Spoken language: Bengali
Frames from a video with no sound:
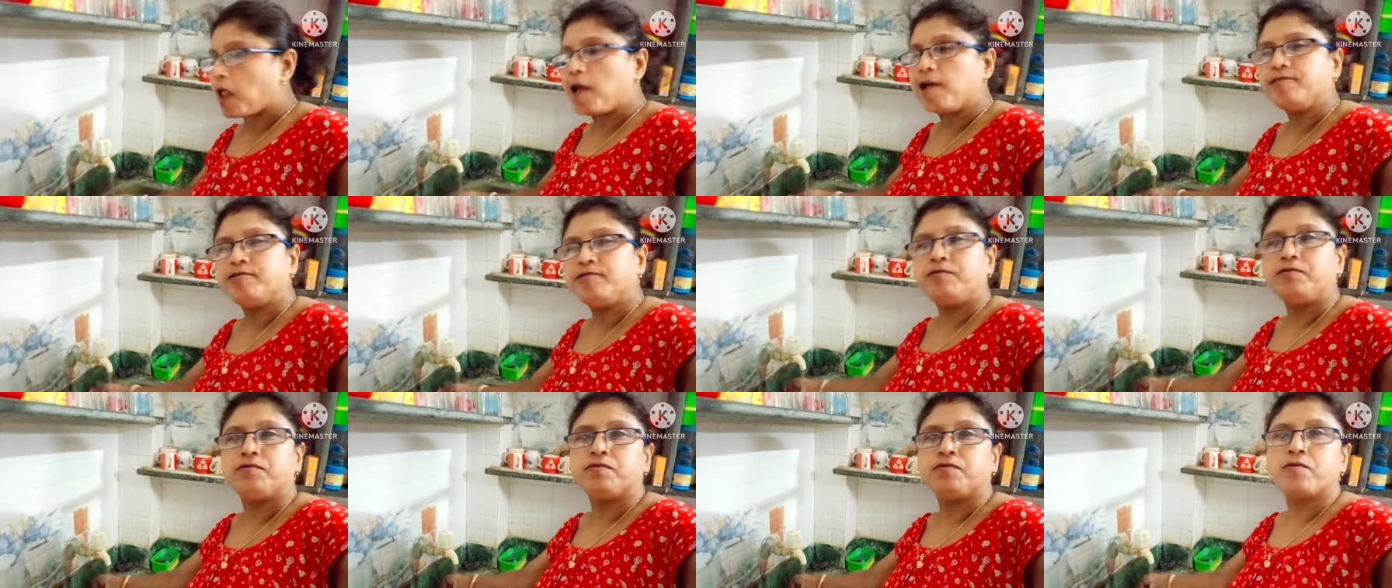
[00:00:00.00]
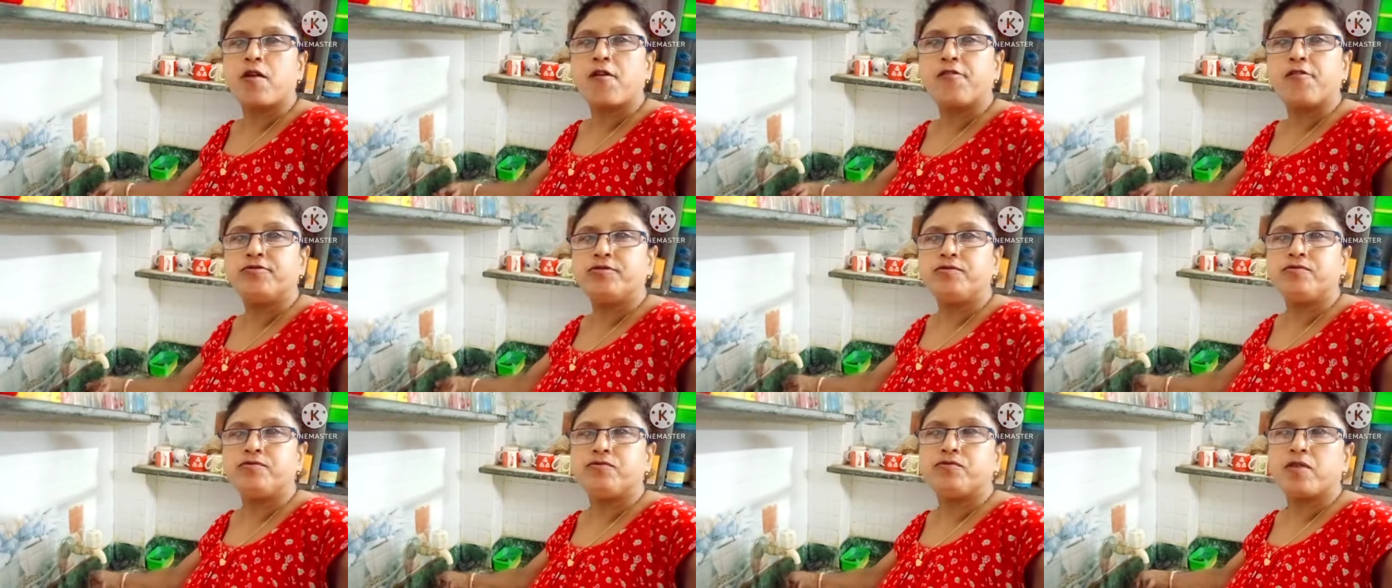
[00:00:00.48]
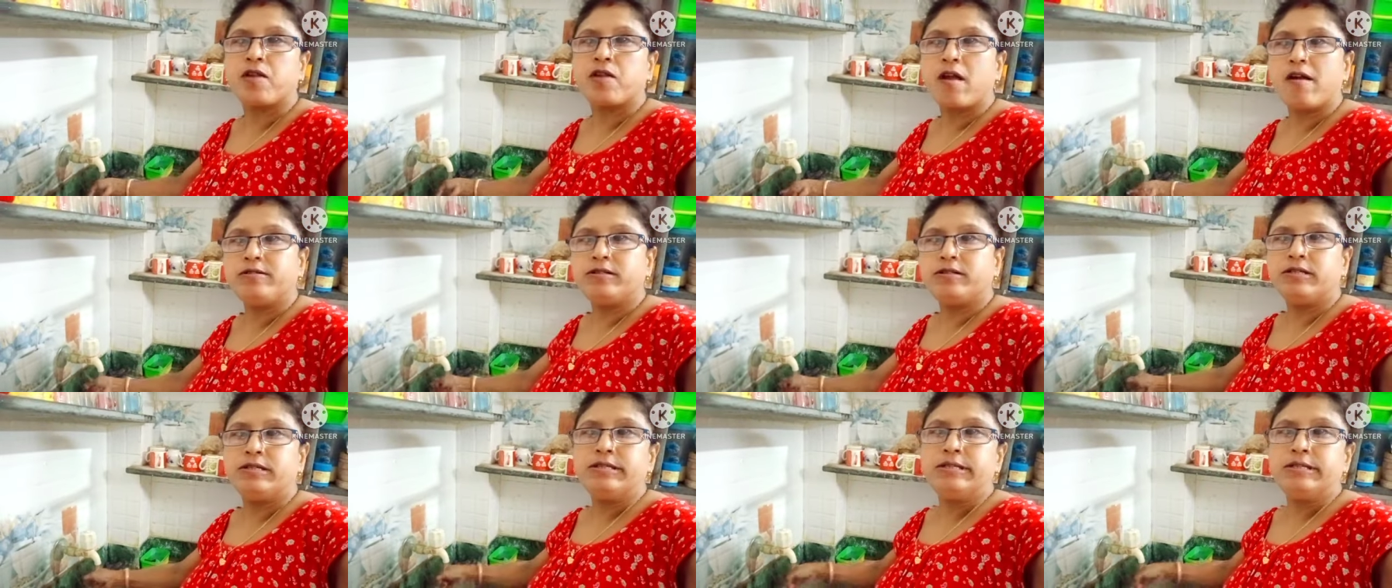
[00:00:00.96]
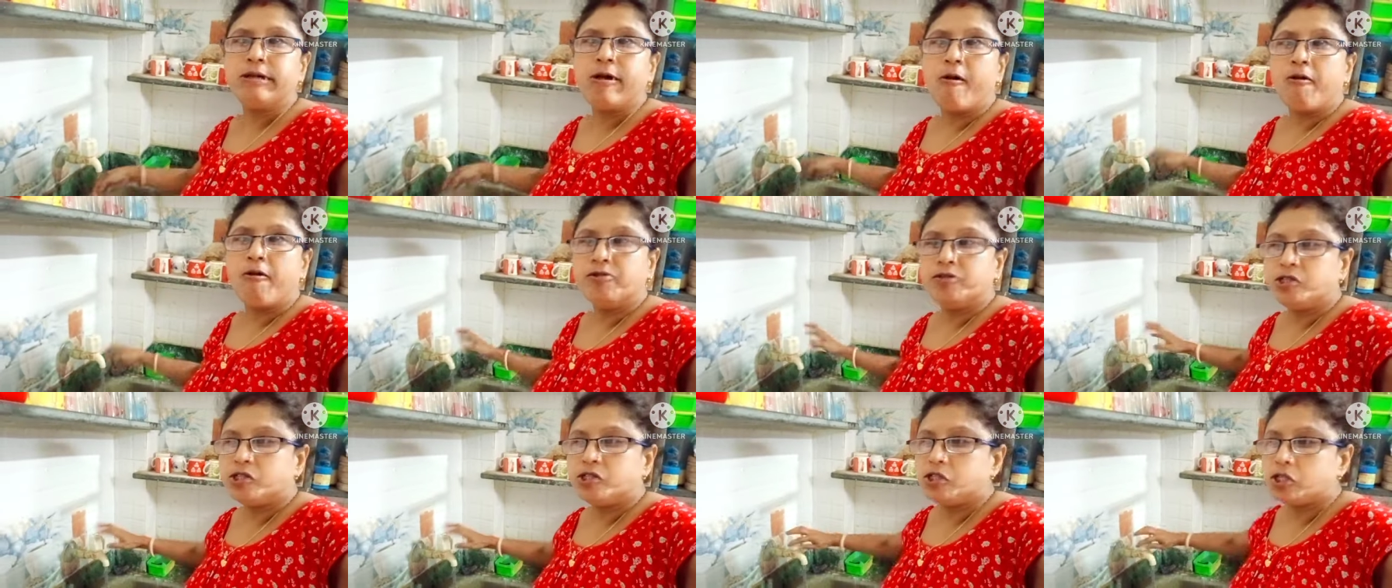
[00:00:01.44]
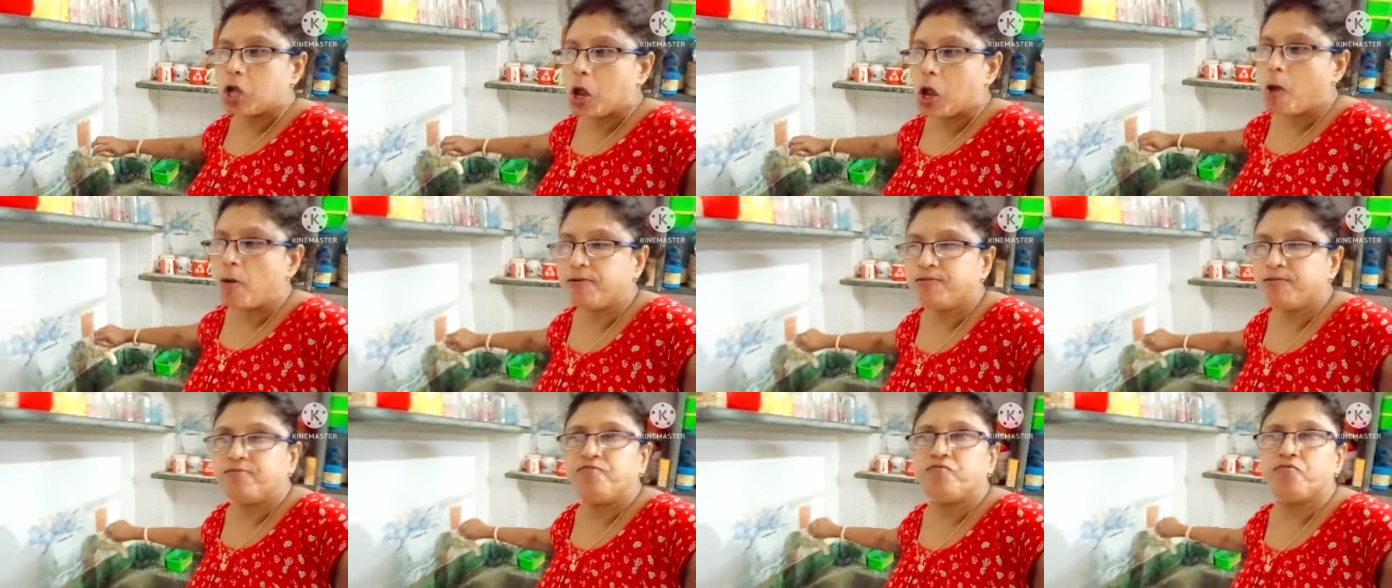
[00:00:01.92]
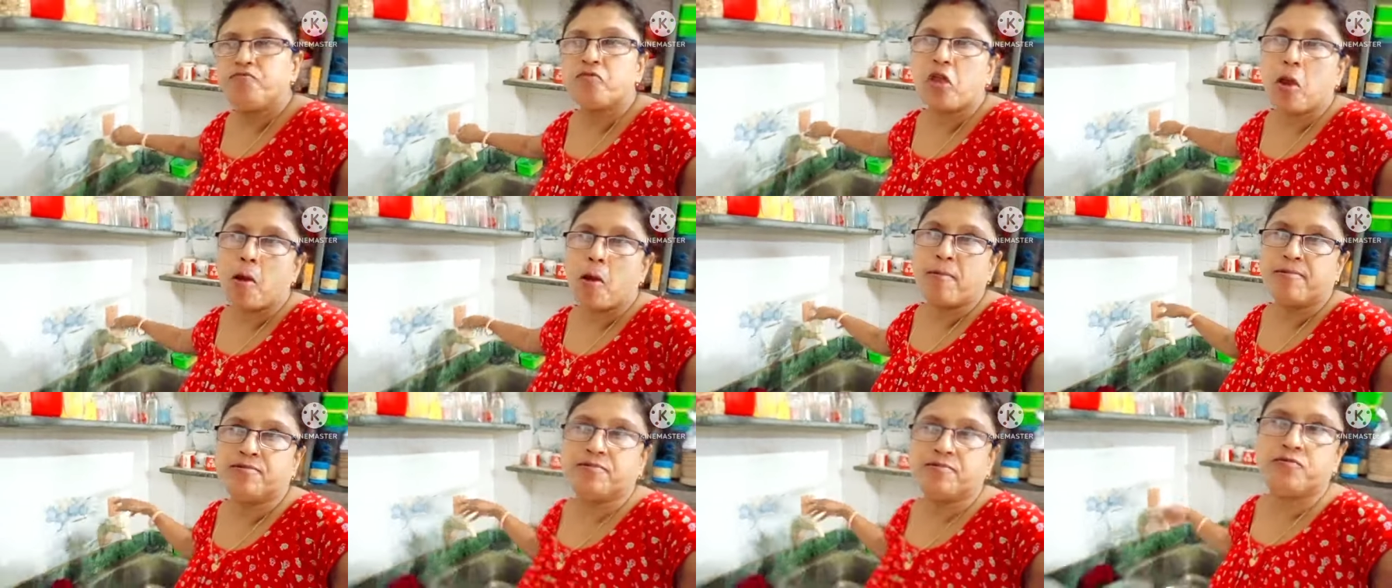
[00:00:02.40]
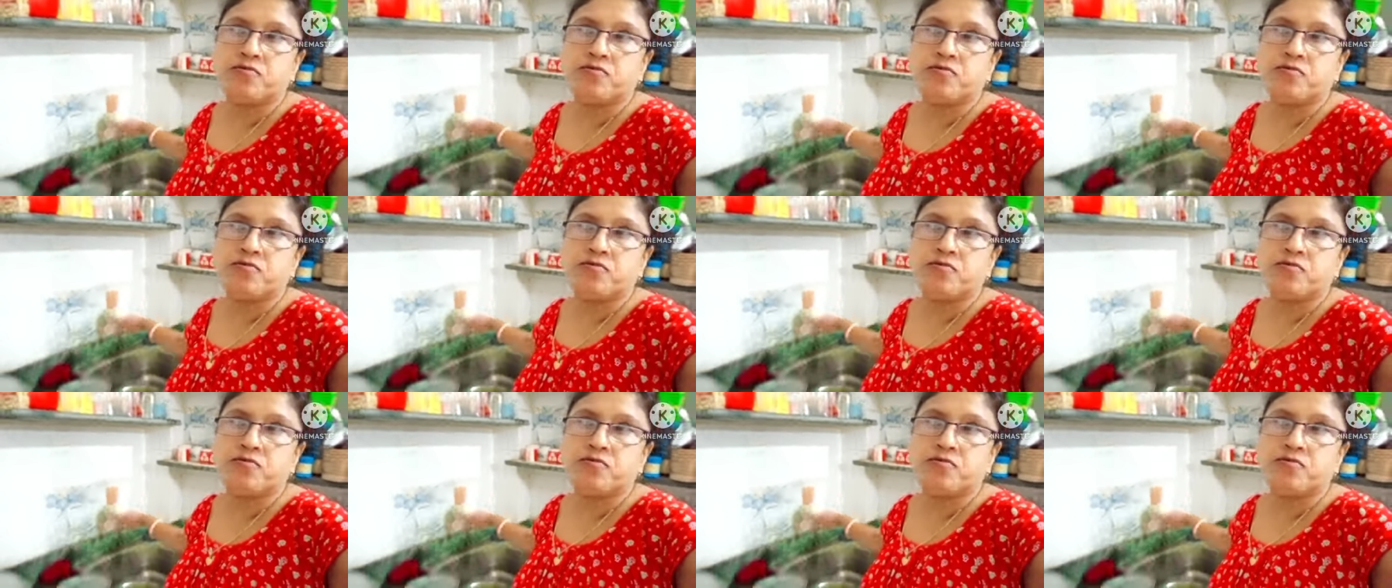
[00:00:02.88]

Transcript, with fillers: সময় বসি আর পুরো সাড়ে নটা পর্যন্ত